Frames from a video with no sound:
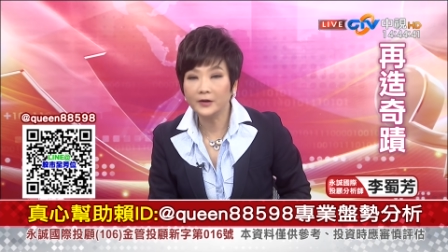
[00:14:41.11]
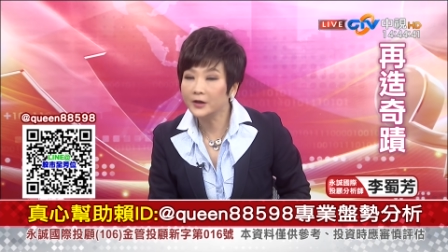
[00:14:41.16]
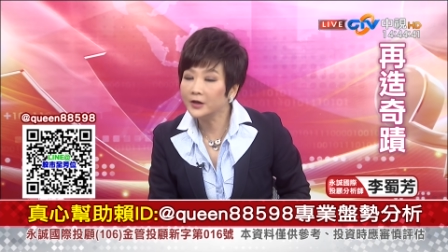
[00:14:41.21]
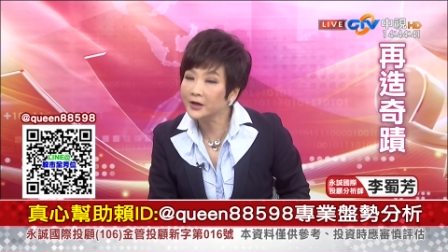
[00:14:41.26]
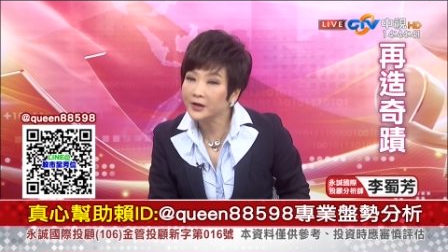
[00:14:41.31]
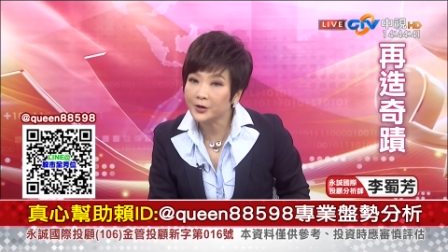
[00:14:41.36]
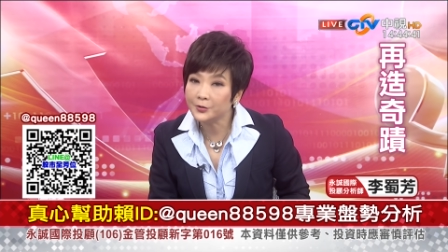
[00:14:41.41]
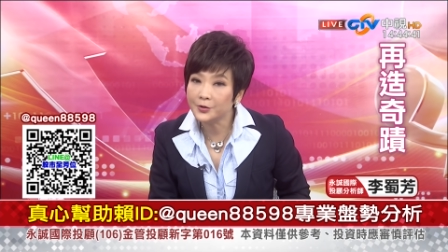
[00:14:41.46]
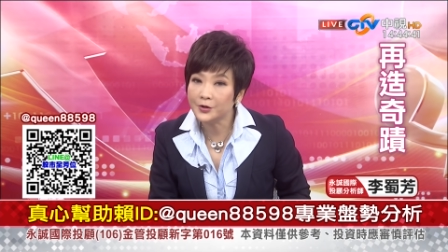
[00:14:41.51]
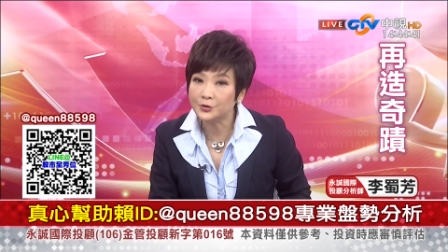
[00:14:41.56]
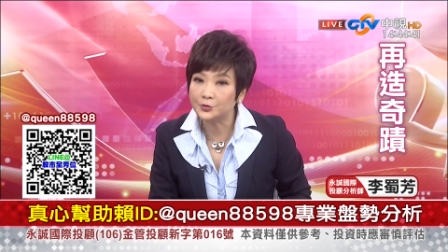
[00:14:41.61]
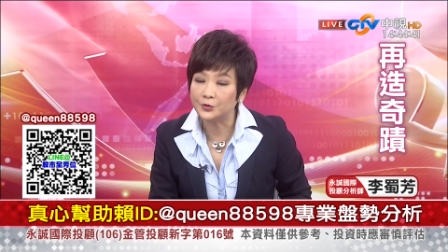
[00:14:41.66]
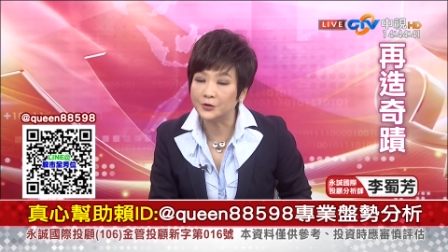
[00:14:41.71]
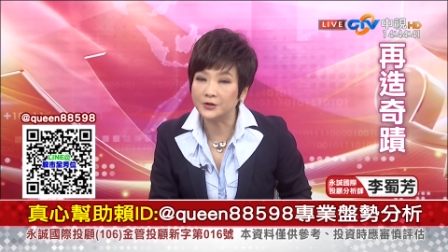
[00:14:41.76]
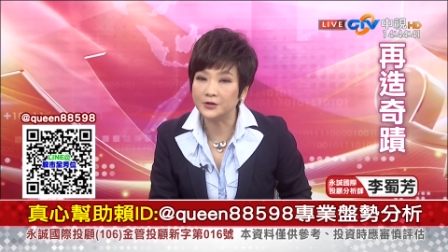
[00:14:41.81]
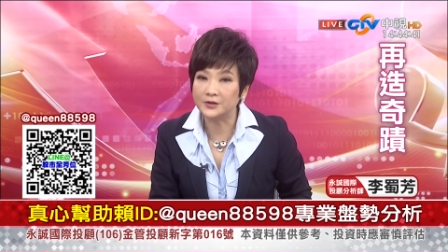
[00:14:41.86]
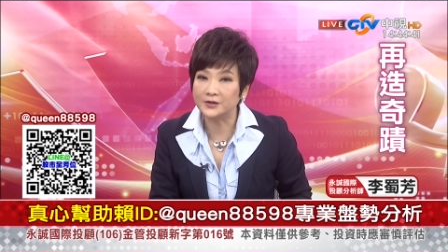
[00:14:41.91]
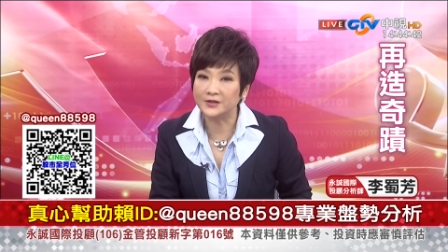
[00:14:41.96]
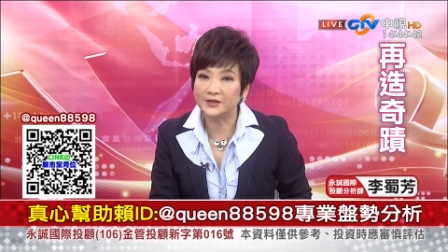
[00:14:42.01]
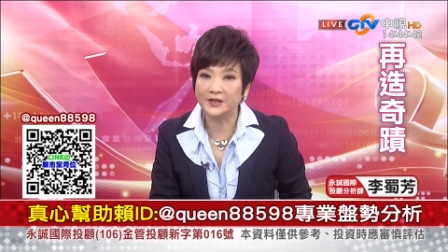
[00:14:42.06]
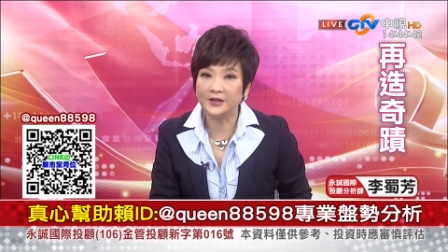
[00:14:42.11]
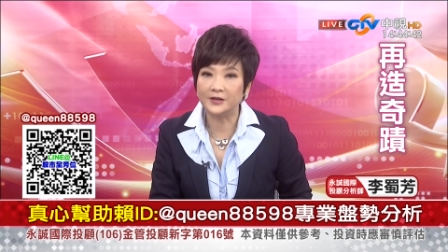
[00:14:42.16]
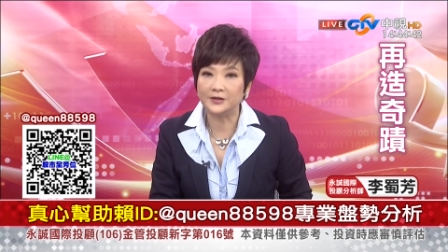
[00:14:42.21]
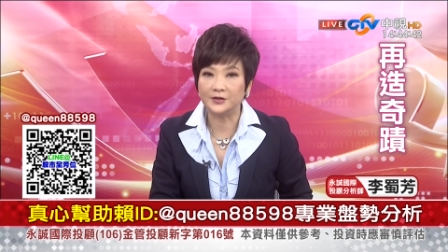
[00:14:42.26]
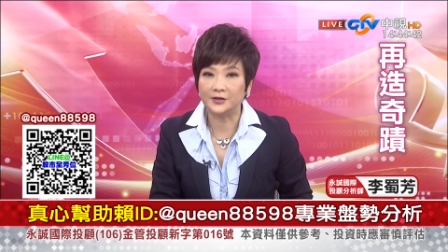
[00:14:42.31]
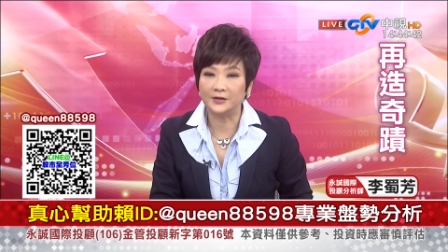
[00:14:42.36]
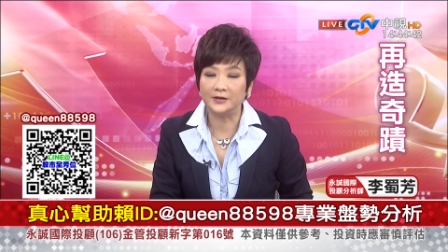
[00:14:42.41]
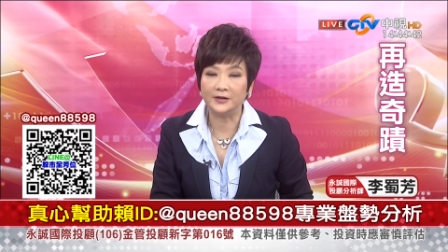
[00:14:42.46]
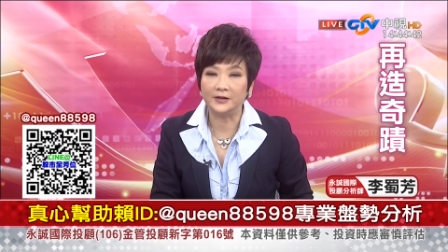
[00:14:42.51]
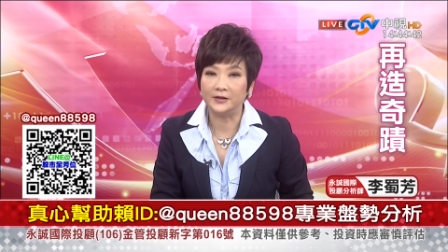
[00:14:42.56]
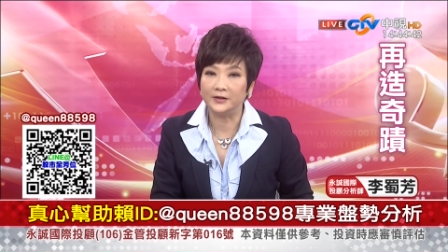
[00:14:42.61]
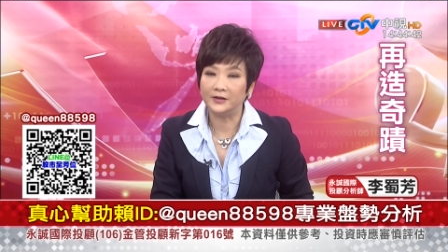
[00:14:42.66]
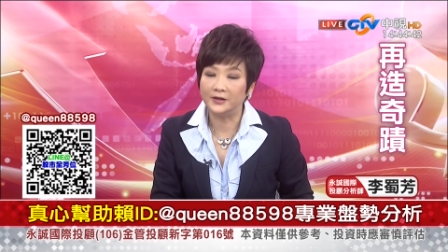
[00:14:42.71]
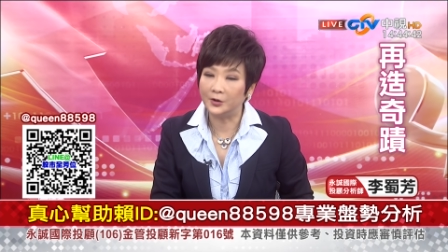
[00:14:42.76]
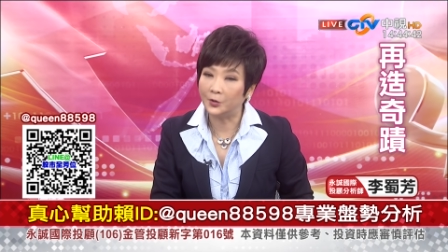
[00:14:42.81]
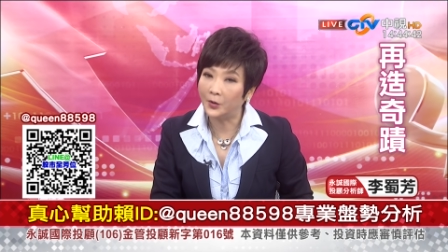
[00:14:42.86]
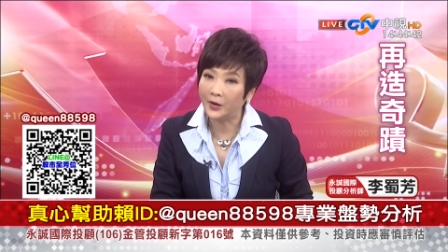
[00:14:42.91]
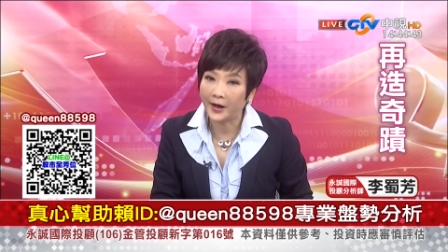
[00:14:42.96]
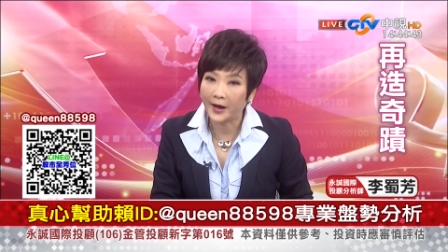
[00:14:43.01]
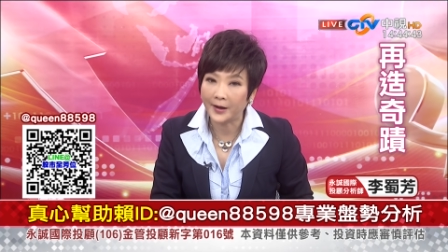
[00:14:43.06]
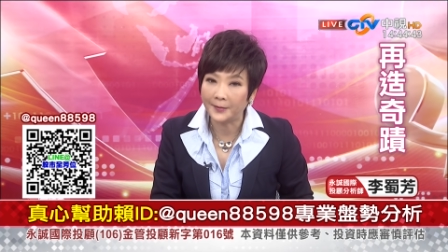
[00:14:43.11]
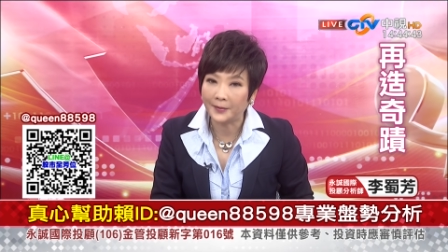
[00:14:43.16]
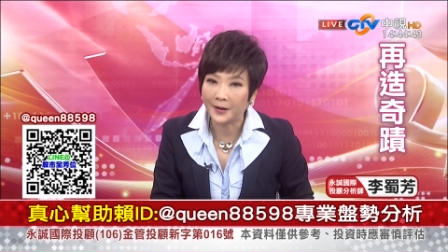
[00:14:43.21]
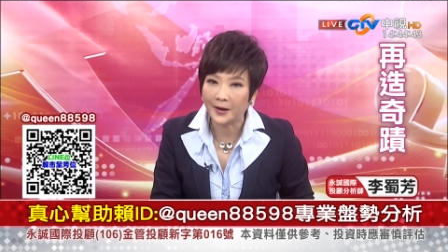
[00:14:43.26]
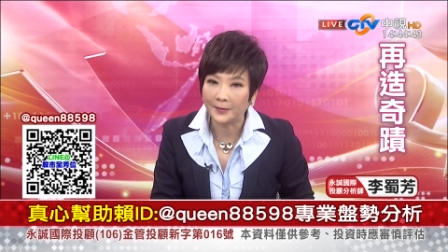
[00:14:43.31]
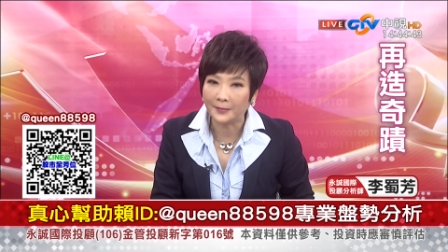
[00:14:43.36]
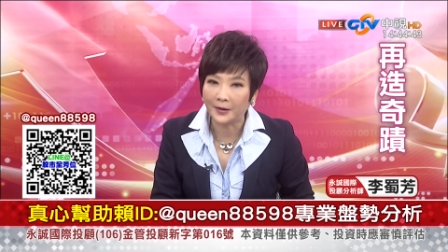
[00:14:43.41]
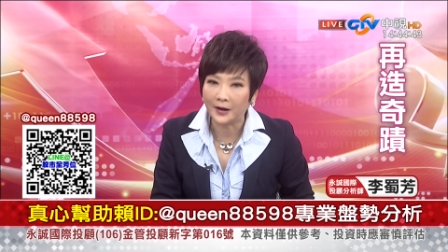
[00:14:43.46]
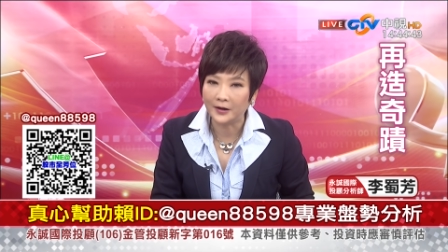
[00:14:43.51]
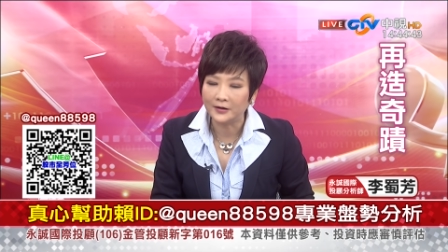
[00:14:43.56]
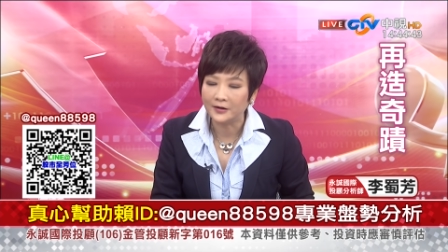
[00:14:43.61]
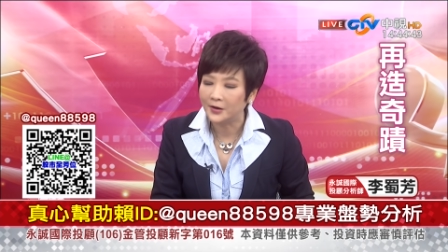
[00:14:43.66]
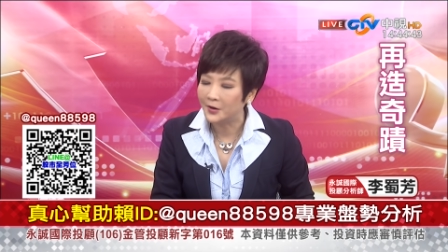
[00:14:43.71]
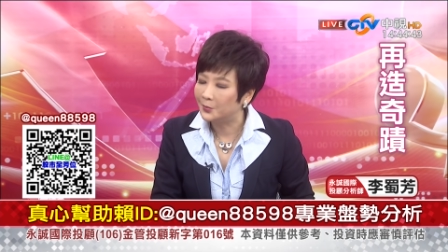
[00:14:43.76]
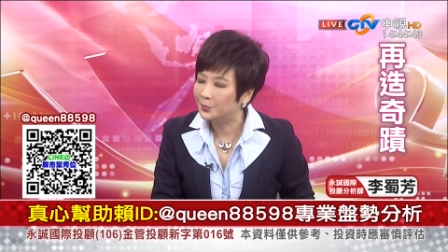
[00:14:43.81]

一个月左右时间的整理，你会害怕吗？